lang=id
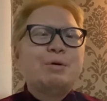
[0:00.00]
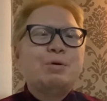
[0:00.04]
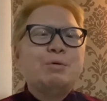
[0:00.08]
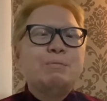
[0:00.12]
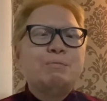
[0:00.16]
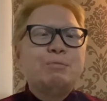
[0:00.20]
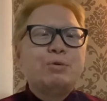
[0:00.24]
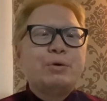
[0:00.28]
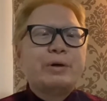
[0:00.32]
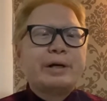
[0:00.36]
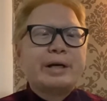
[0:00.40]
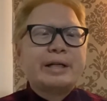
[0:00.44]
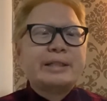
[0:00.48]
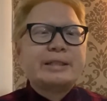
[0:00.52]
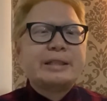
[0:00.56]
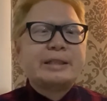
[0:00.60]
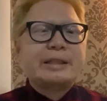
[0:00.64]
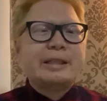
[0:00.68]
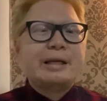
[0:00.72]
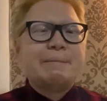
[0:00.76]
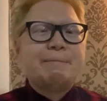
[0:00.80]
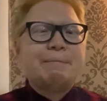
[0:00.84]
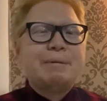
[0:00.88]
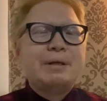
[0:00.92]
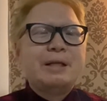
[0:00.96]
menumbuhkan
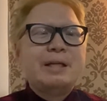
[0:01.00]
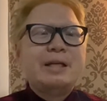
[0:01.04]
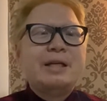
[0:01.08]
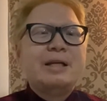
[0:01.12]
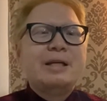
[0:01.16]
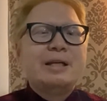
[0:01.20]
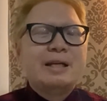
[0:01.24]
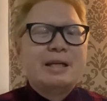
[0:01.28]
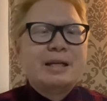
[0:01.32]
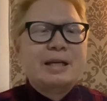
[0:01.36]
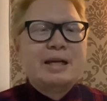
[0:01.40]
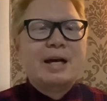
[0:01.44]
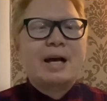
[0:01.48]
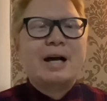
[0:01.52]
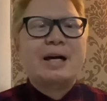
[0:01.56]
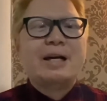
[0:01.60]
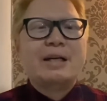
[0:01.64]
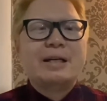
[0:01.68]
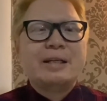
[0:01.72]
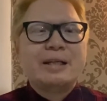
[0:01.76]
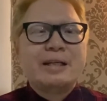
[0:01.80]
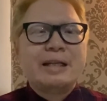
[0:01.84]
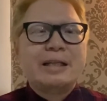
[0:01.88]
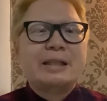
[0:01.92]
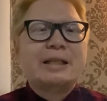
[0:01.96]
setiap benih
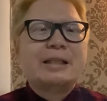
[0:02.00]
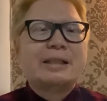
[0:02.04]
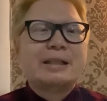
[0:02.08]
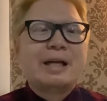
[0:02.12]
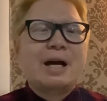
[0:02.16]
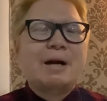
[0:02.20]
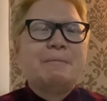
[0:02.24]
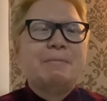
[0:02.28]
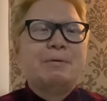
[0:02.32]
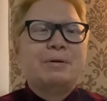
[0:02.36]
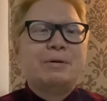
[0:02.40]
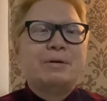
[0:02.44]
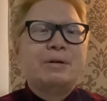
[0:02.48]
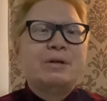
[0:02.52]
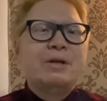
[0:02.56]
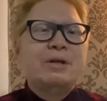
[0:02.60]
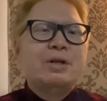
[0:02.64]
yang kita tabur.